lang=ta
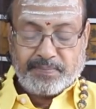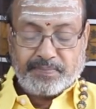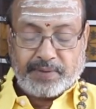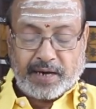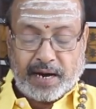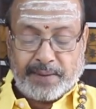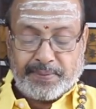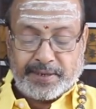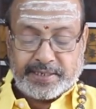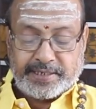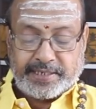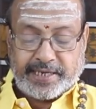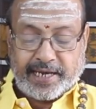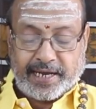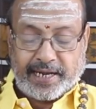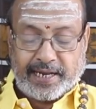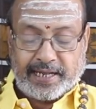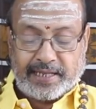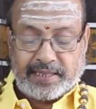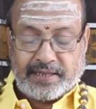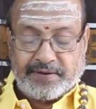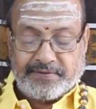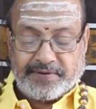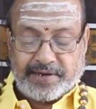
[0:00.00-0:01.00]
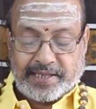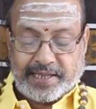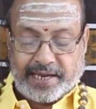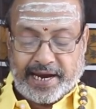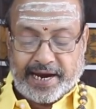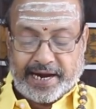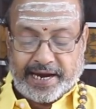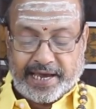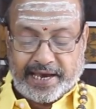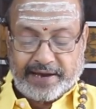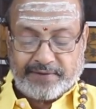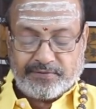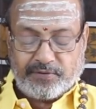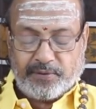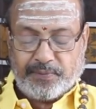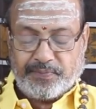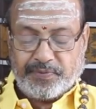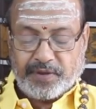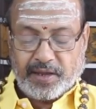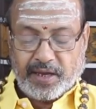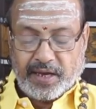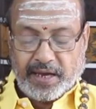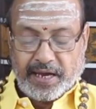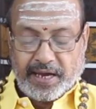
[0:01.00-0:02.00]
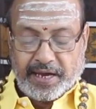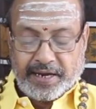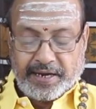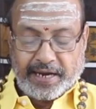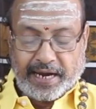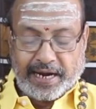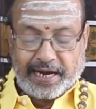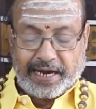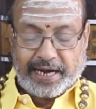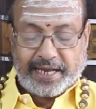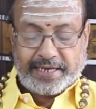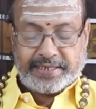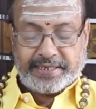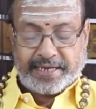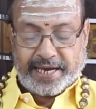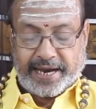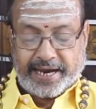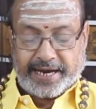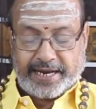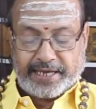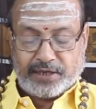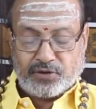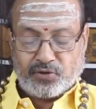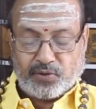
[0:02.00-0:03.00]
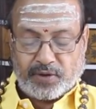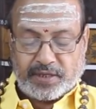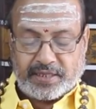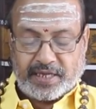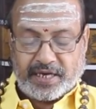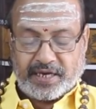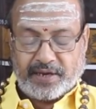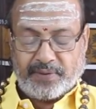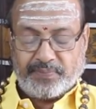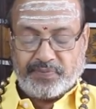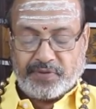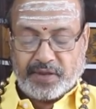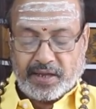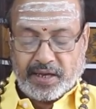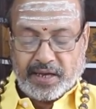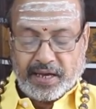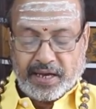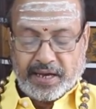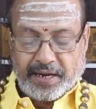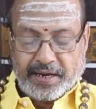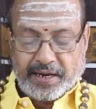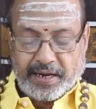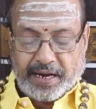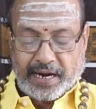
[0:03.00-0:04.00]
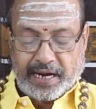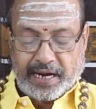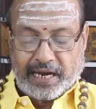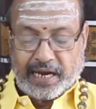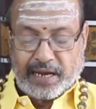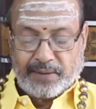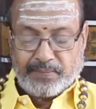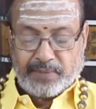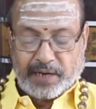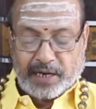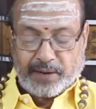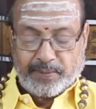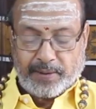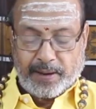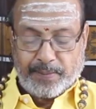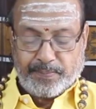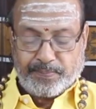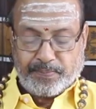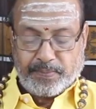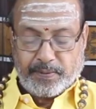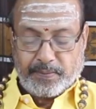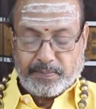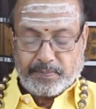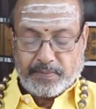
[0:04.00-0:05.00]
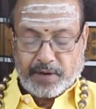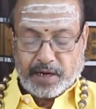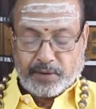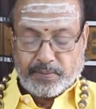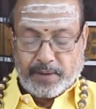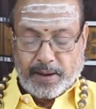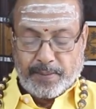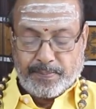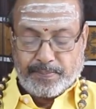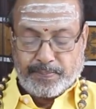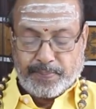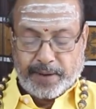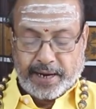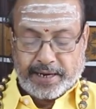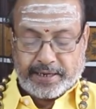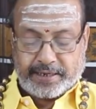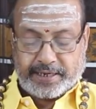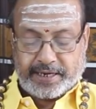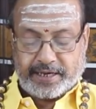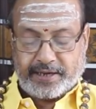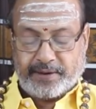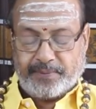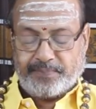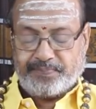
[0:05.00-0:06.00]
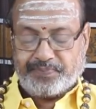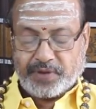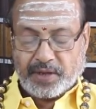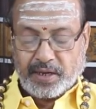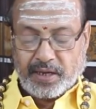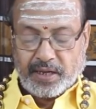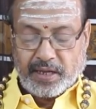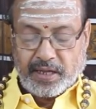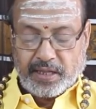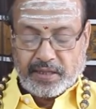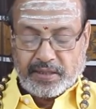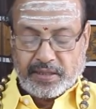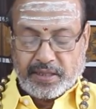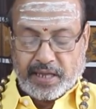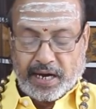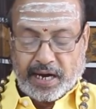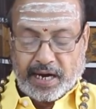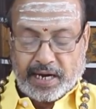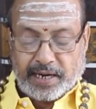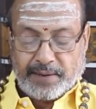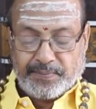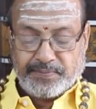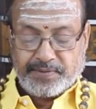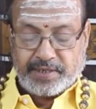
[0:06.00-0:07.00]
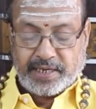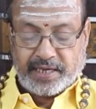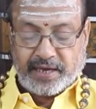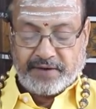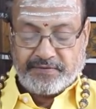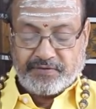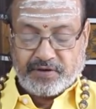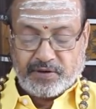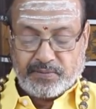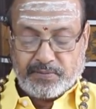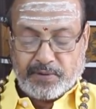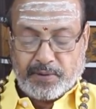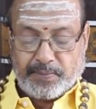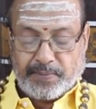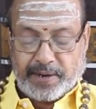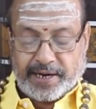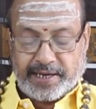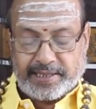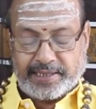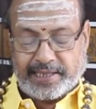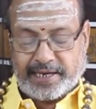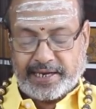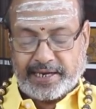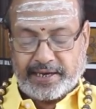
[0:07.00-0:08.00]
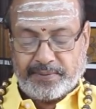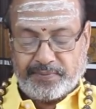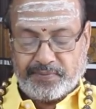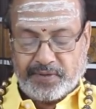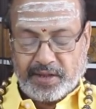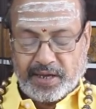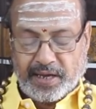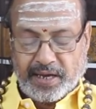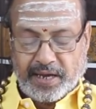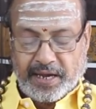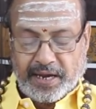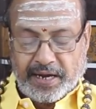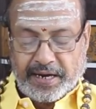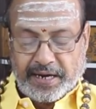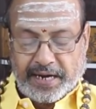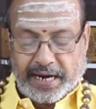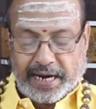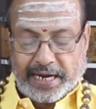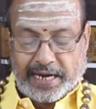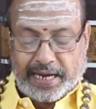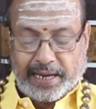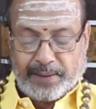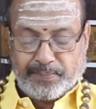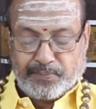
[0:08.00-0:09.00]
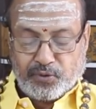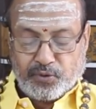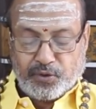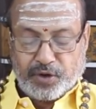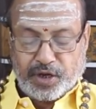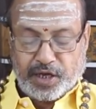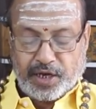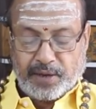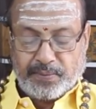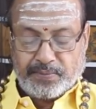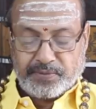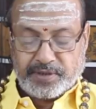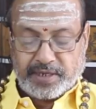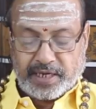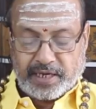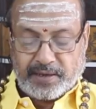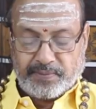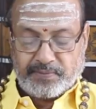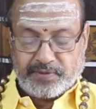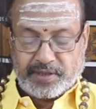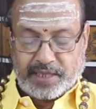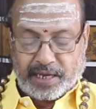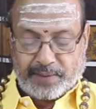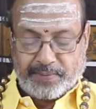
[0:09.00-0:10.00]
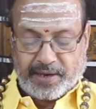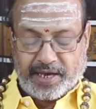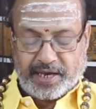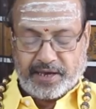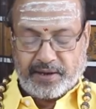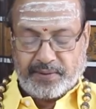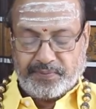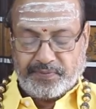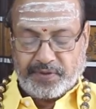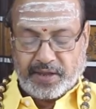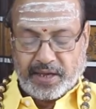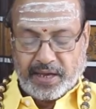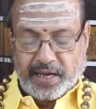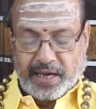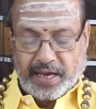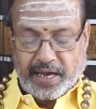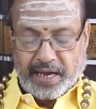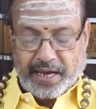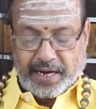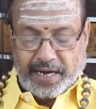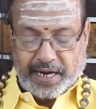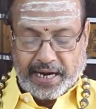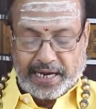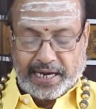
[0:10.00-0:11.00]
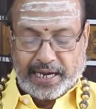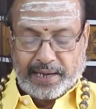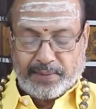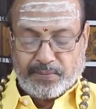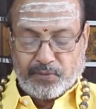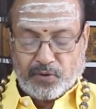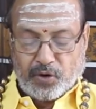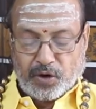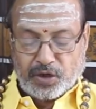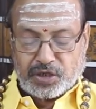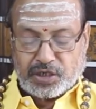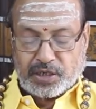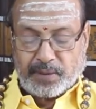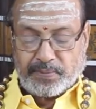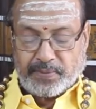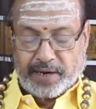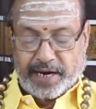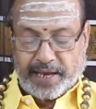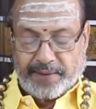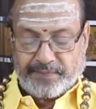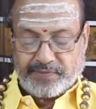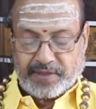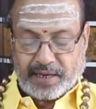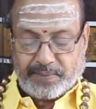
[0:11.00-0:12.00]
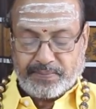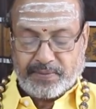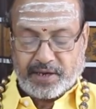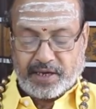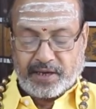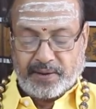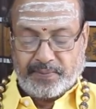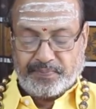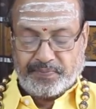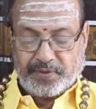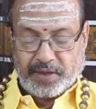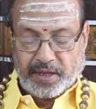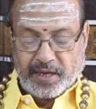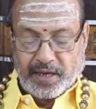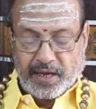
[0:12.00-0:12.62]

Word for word: பாபச்செயலிருந்து விடுதலை அடையவும் நல்ல சயன சுகத்தையும் நல்ல மறுமை மறுமைப்பேற்றையும் தானம் செய்ய விரும்பும் அடைதலையும் நல்ல புண்ணியம் செய்யும் தன்மையும் நல்ல மோட்சம் அடையும் தன்மையும்